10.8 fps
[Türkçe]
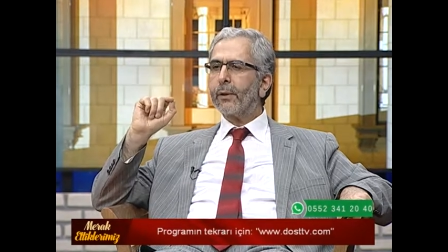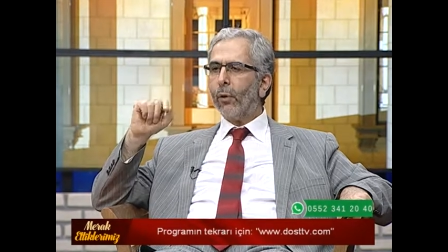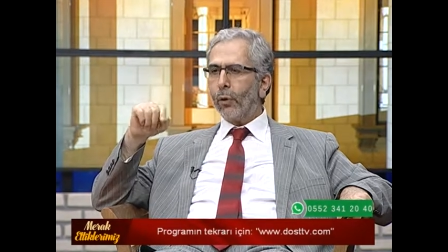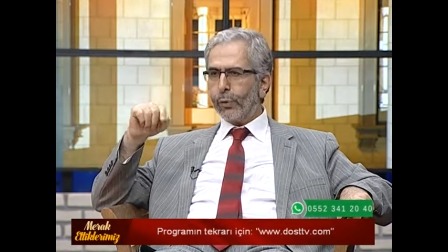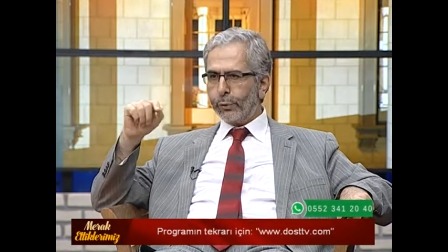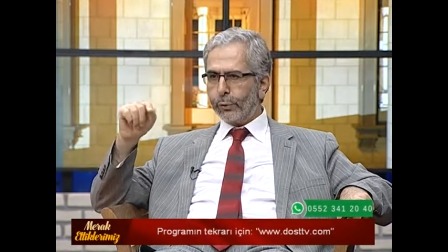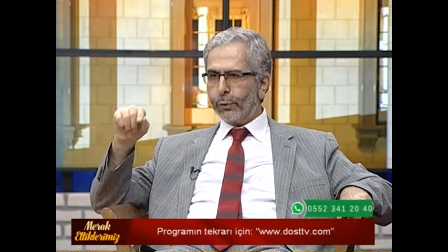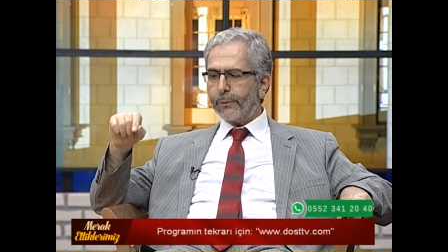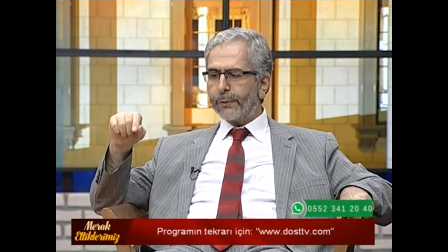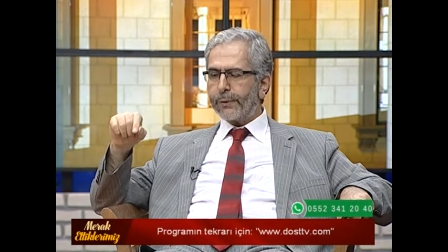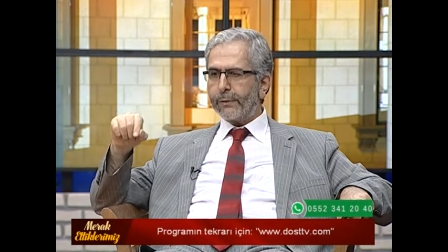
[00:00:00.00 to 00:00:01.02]
olduğu
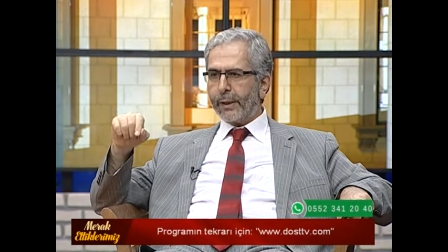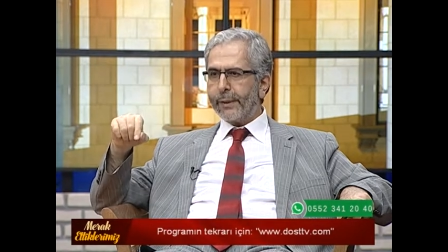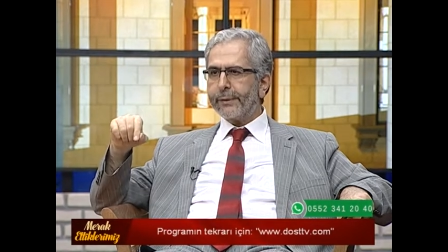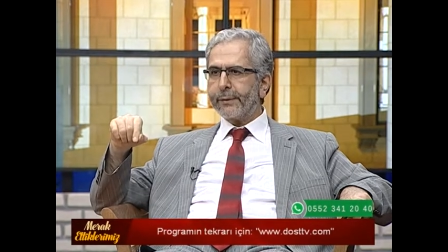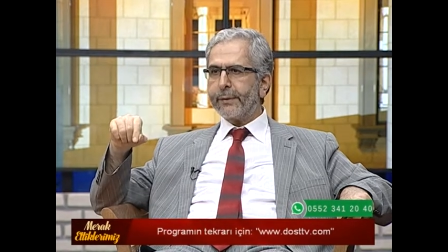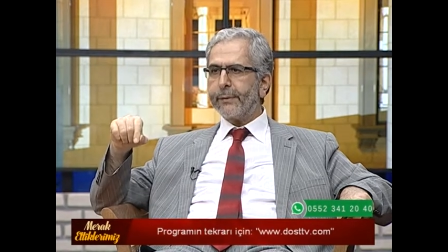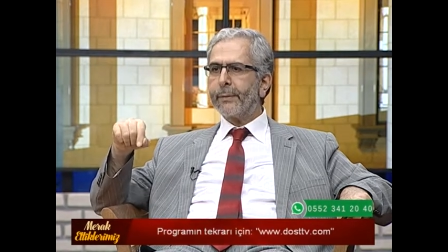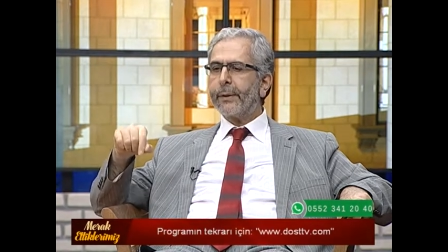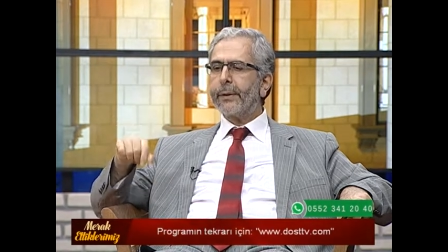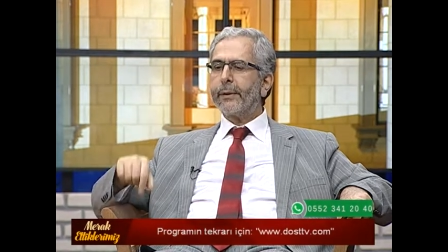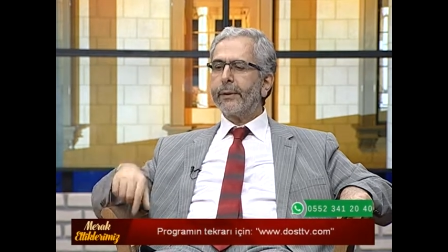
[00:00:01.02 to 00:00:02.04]
rivayeti
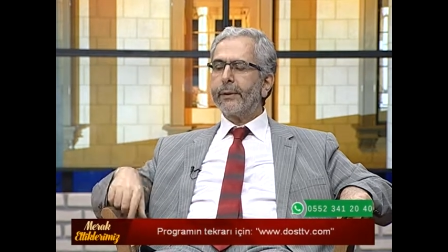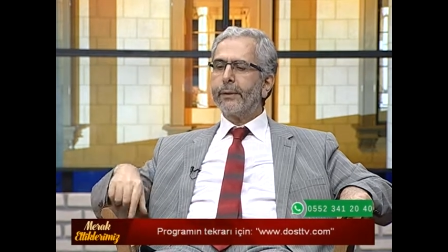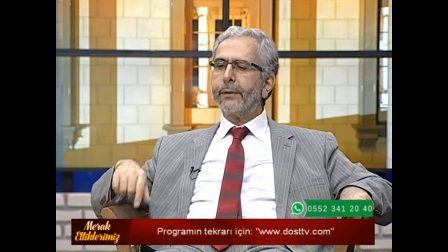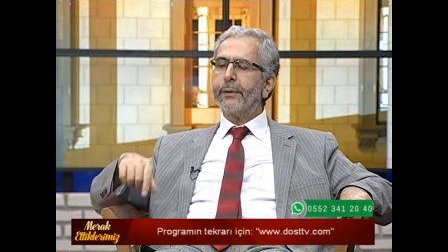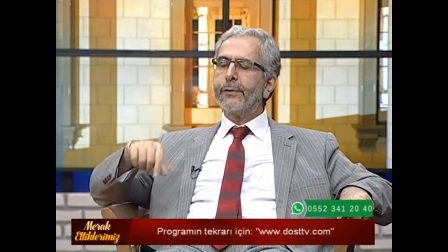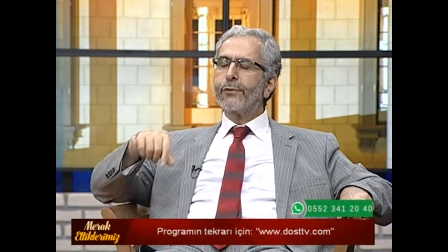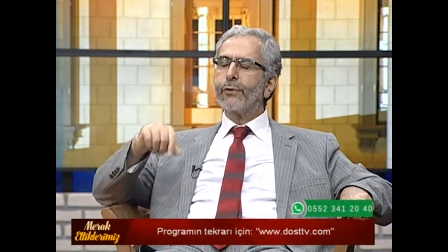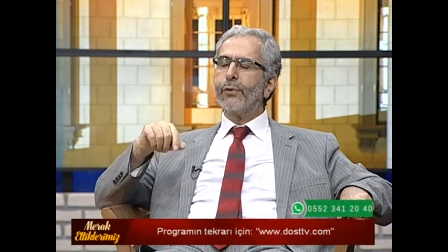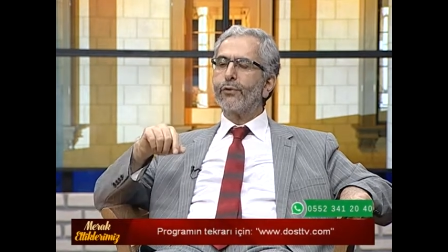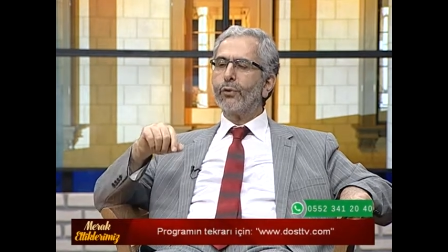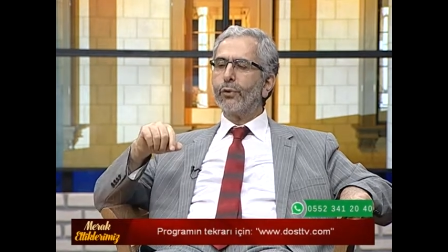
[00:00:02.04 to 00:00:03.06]
e,
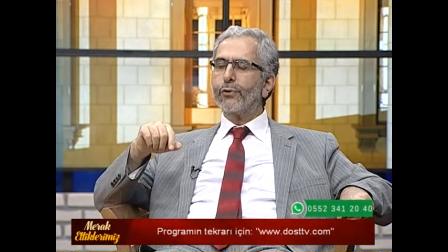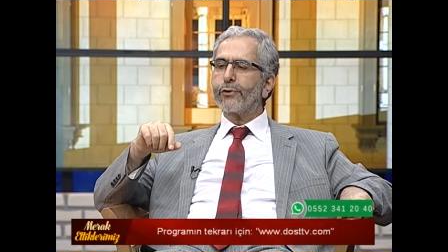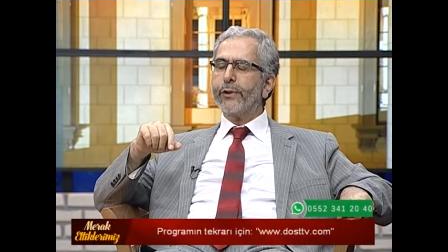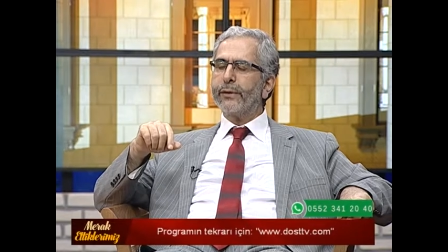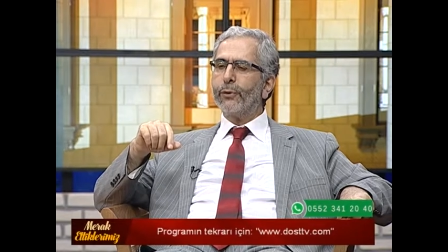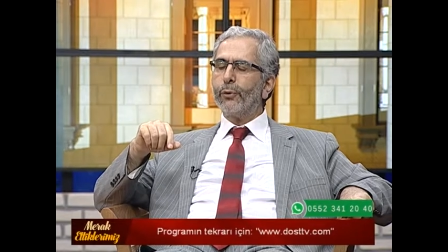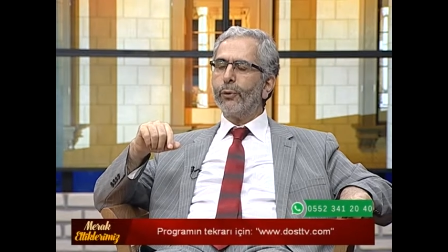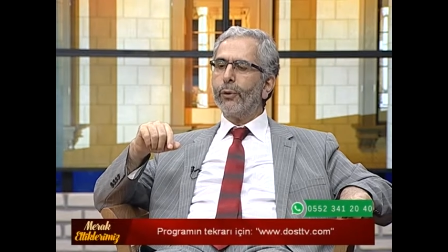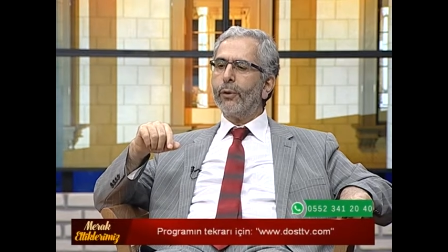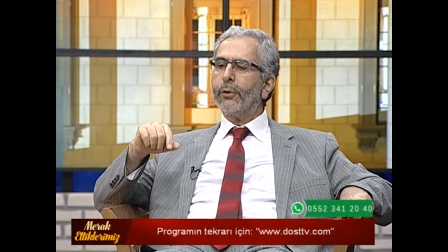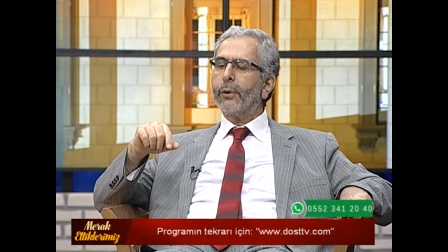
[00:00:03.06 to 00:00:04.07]
söz konusu ediliyor.